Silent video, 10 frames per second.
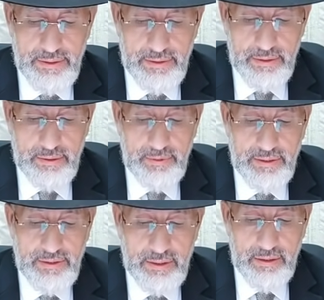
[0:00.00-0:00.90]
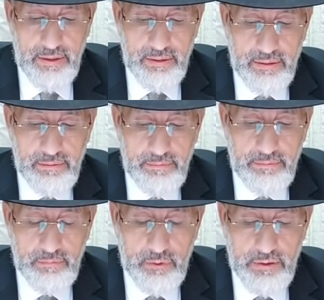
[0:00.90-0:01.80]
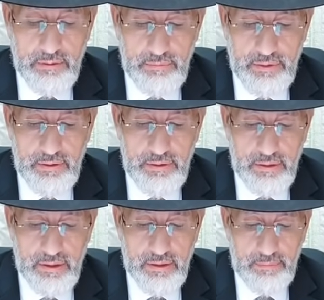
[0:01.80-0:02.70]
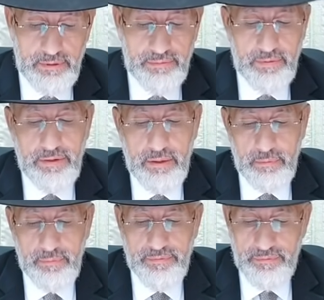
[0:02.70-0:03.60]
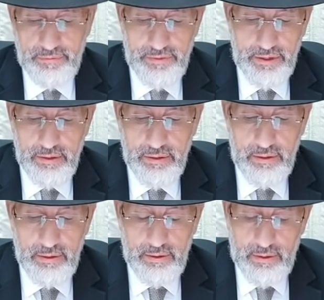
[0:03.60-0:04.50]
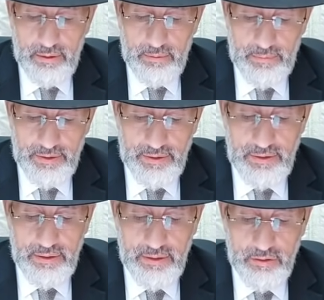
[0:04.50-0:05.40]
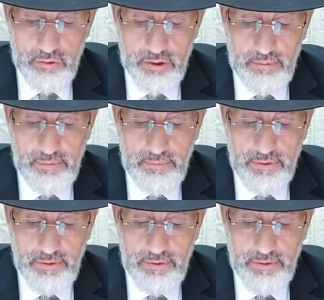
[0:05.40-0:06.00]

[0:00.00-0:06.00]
Yana Ben Esther, Moratimi, Tsarat al Bat Viviane Bat Esther, Shoshana Bat